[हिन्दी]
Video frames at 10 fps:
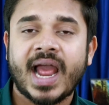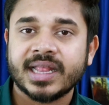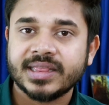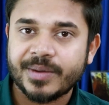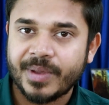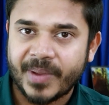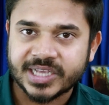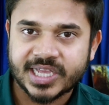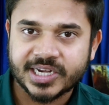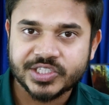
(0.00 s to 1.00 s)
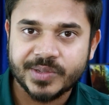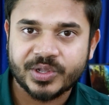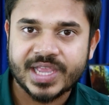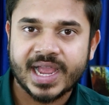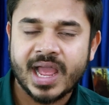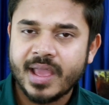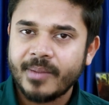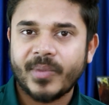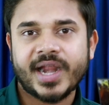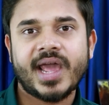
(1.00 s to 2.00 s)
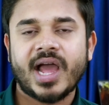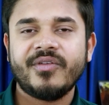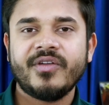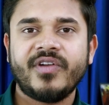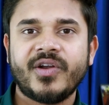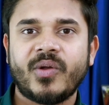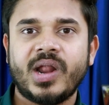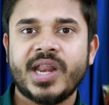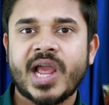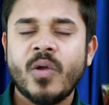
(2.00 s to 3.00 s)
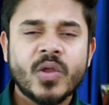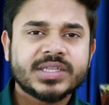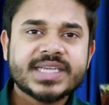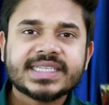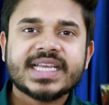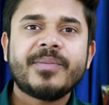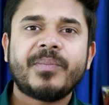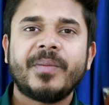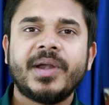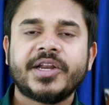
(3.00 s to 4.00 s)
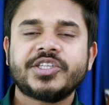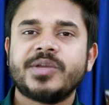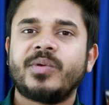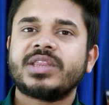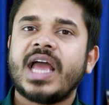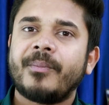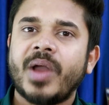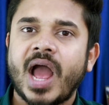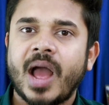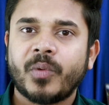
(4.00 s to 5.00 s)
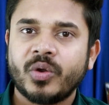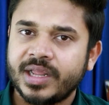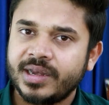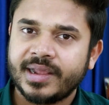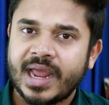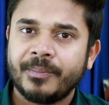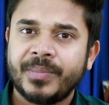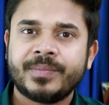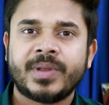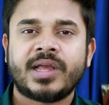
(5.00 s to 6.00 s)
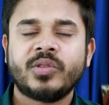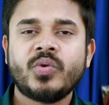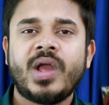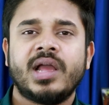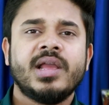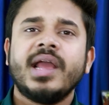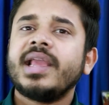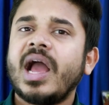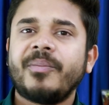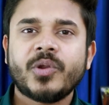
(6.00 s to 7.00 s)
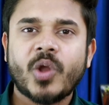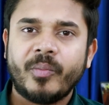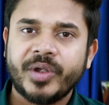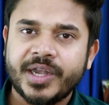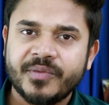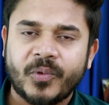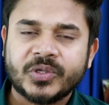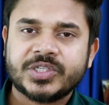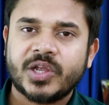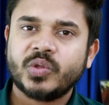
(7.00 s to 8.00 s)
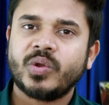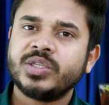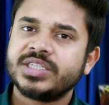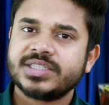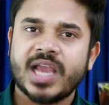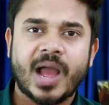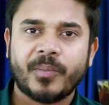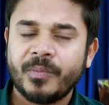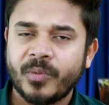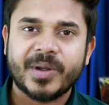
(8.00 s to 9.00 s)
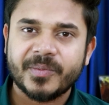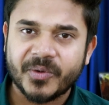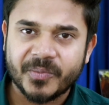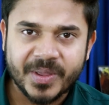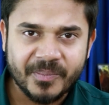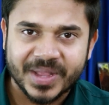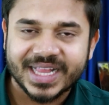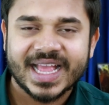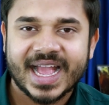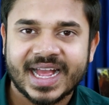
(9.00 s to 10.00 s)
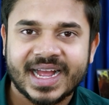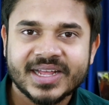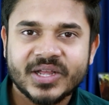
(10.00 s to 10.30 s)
के अंदर में पैसा रिसीव हो जाएगा मैंने अभी विड्रॉल लिया हूँ जैसे ही पेमेंट रिसीव होता है मैं आपको टेलीग्राम पे बता दूंगा या फिर कम्युनिटी पोस्ट कर दूंगा जिससे आपको पेमेंट प्रूफ भी मिल जाएगा